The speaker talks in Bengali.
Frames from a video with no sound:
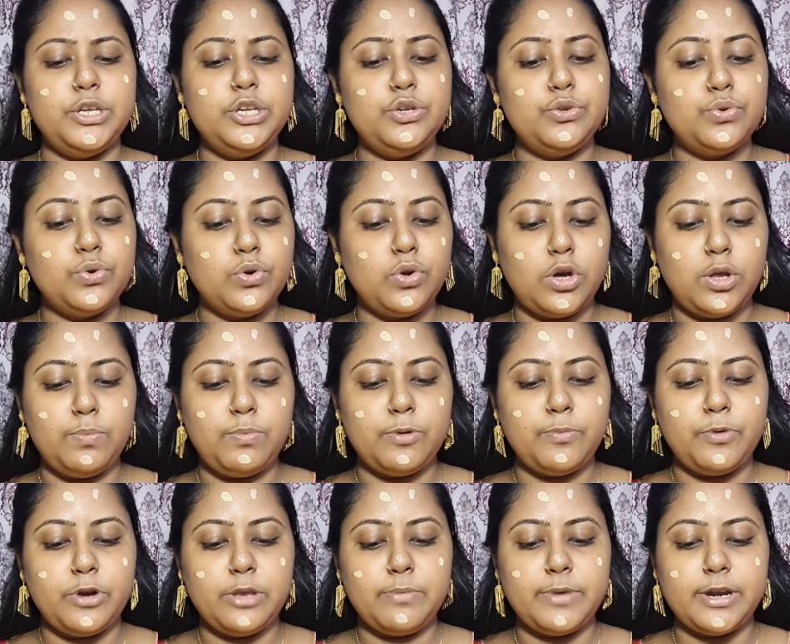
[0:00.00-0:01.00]
ভীষণ অল্প
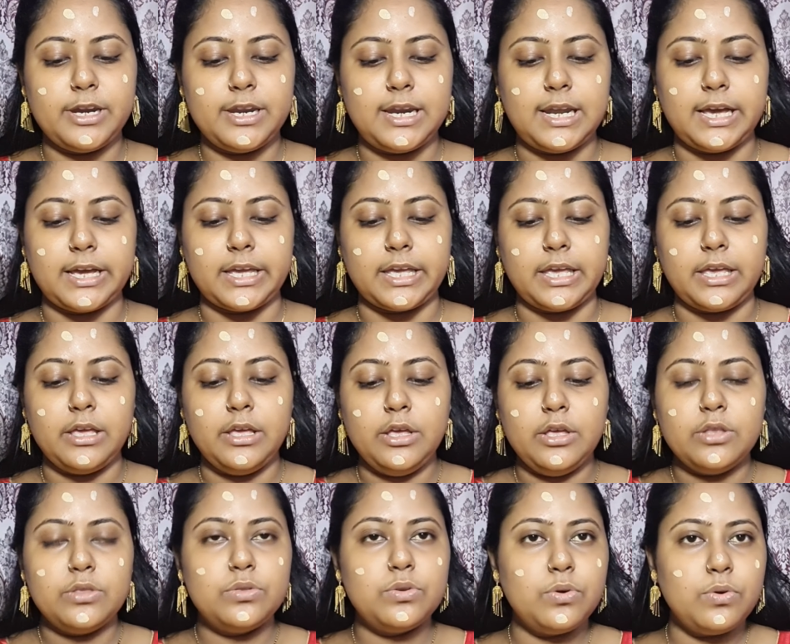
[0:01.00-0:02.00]
পরিমাণে লাগে
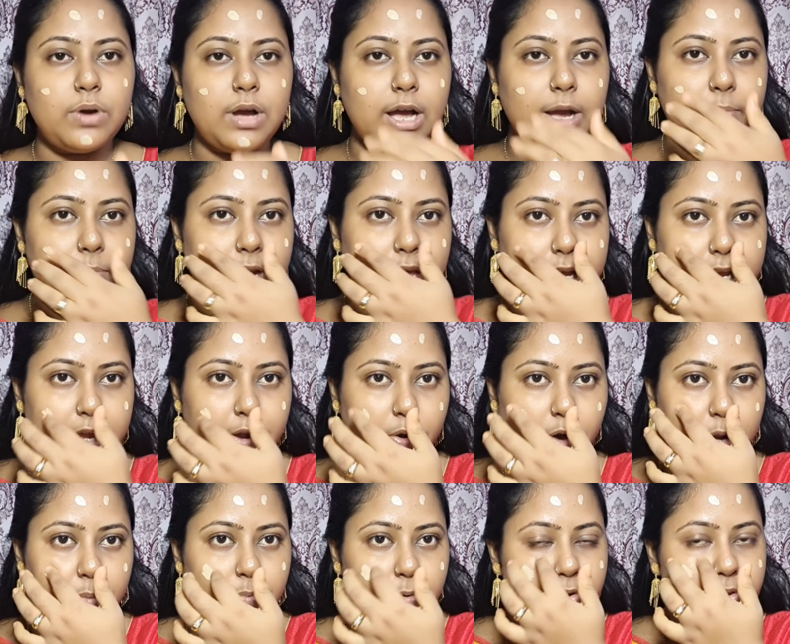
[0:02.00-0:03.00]
তো আমরা আগে
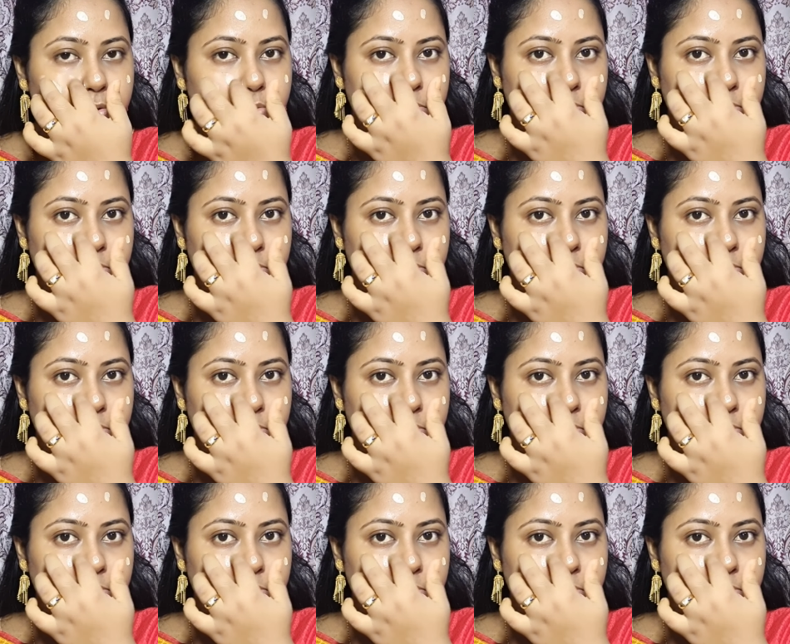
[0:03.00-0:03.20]
অল্প